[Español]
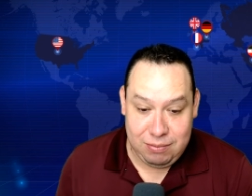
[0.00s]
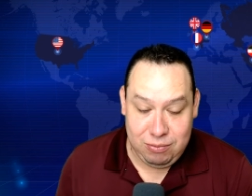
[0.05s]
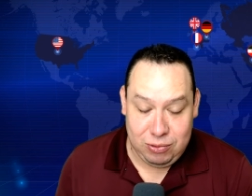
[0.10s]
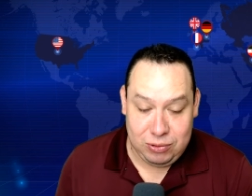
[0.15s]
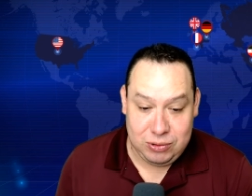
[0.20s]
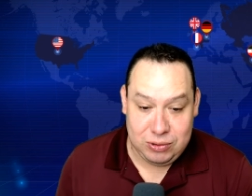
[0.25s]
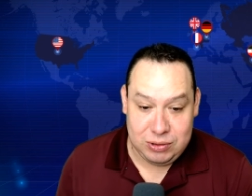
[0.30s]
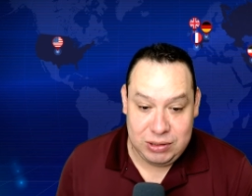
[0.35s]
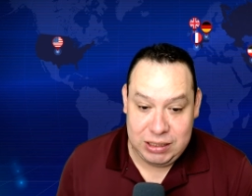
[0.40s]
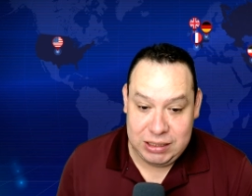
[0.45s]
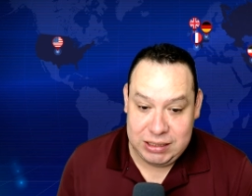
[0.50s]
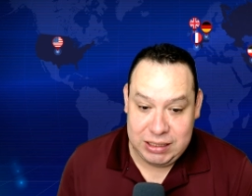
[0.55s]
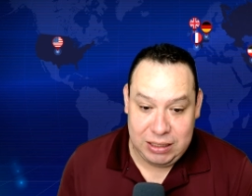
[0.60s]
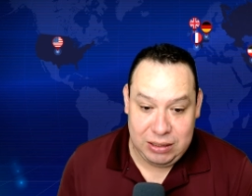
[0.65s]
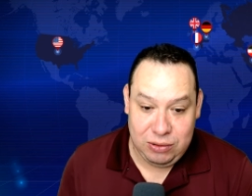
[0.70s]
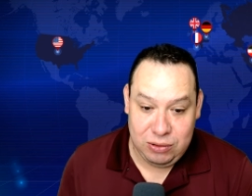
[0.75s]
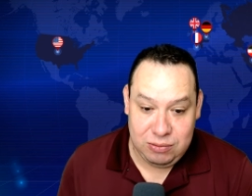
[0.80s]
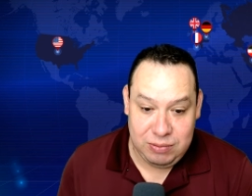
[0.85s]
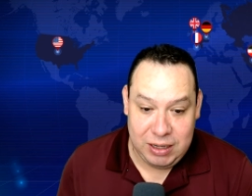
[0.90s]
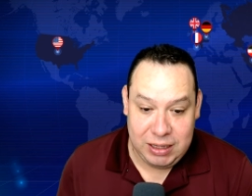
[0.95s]
Muchos
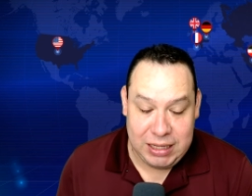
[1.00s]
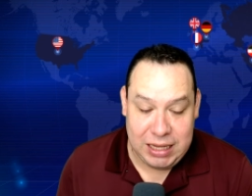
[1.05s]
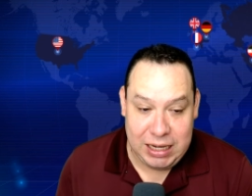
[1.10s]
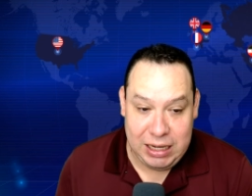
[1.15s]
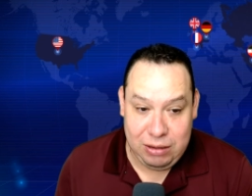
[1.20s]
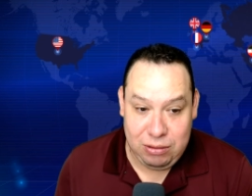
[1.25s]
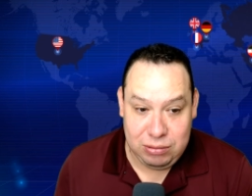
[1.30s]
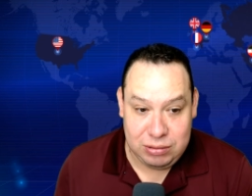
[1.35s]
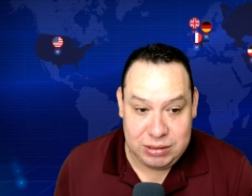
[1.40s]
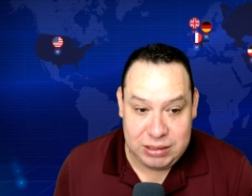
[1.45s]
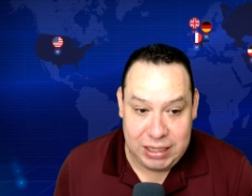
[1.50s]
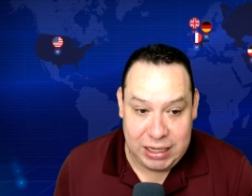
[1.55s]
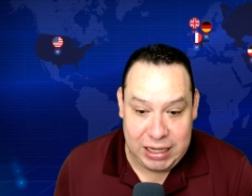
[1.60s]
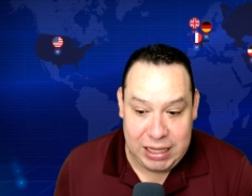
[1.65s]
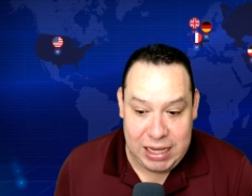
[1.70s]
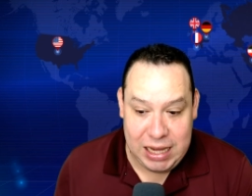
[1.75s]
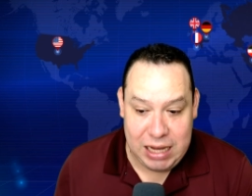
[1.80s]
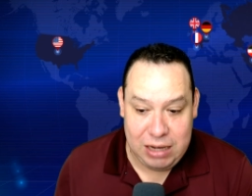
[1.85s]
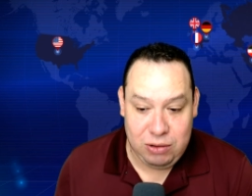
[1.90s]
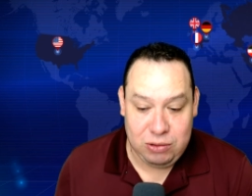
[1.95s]
dicen los británicos
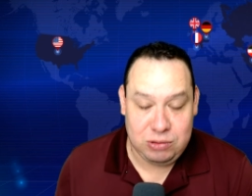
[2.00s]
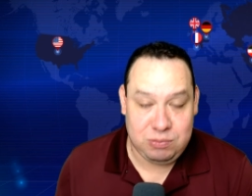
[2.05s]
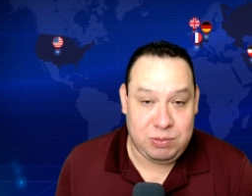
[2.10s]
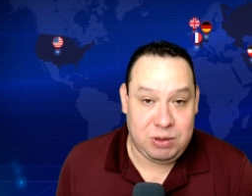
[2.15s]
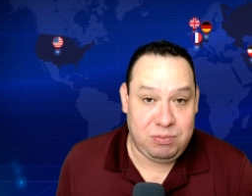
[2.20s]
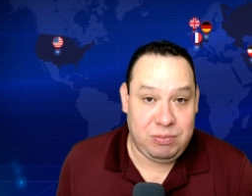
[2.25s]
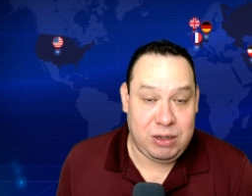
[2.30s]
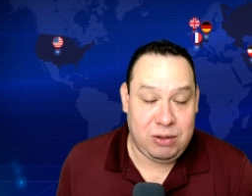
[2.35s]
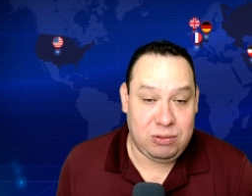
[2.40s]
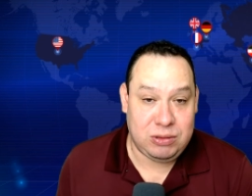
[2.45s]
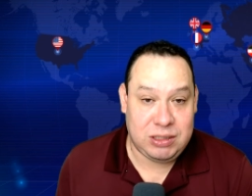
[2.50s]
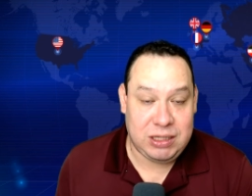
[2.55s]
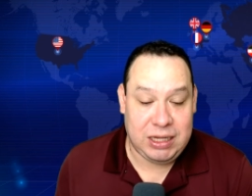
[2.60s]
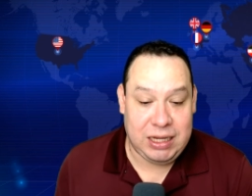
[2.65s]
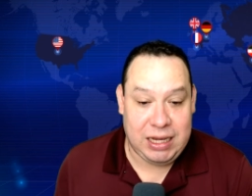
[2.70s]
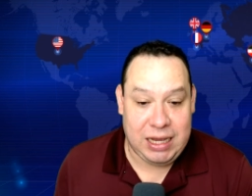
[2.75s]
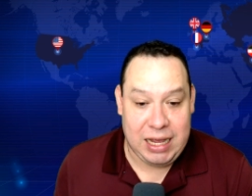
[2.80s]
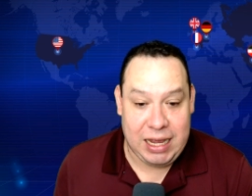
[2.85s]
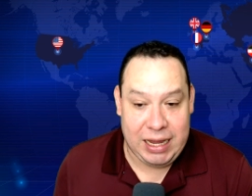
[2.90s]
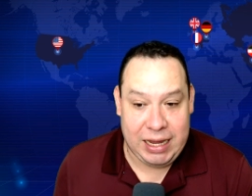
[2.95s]
serían los primeros en
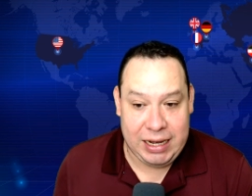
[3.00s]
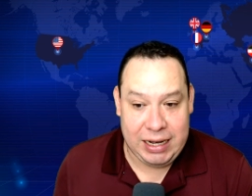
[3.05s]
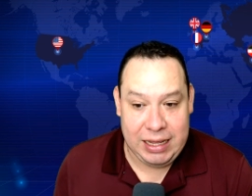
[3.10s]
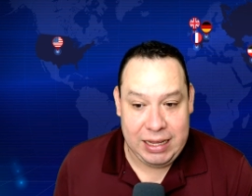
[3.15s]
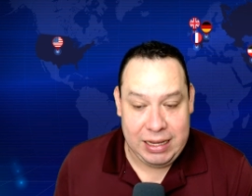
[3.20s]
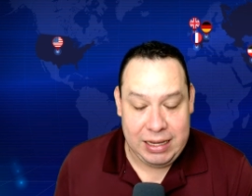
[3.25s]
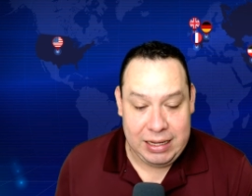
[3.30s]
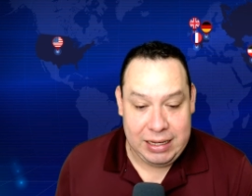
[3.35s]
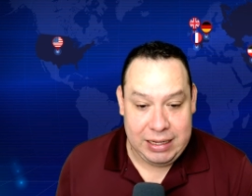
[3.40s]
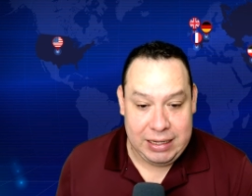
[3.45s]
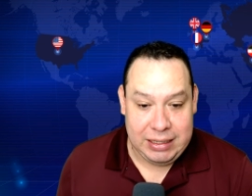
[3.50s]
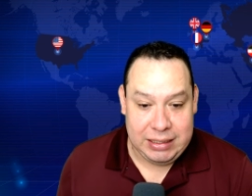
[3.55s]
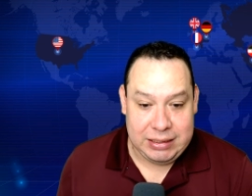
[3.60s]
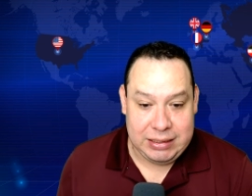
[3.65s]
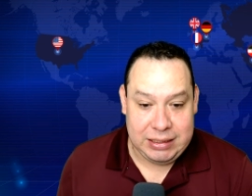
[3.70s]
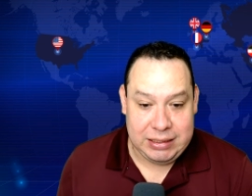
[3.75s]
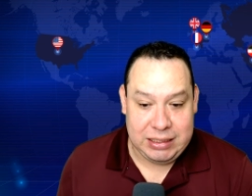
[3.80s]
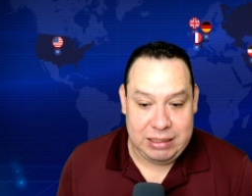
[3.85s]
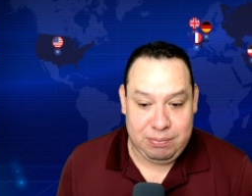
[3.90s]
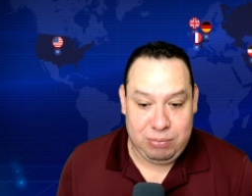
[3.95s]
caer
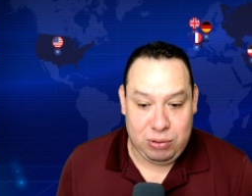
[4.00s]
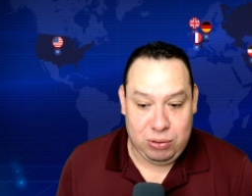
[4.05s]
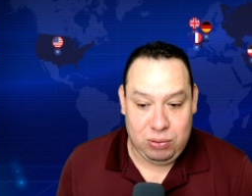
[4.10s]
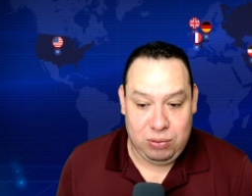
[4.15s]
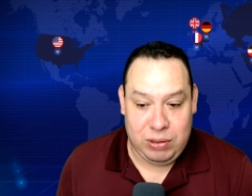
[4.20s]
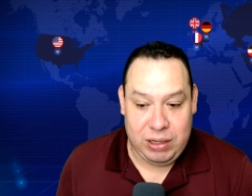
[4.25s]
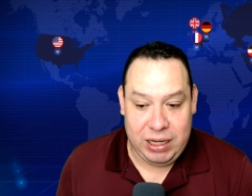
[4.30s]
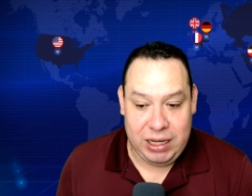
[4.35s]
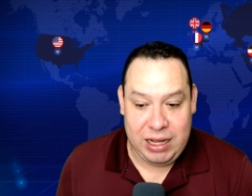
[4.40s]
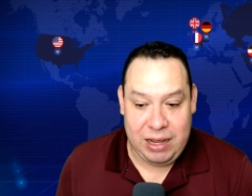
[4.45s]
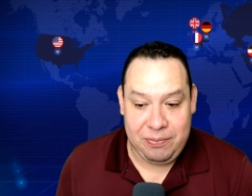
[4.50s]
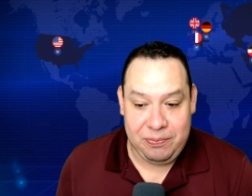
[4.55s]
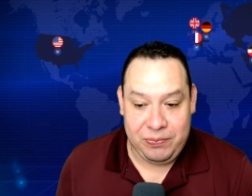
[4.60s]
si se produjera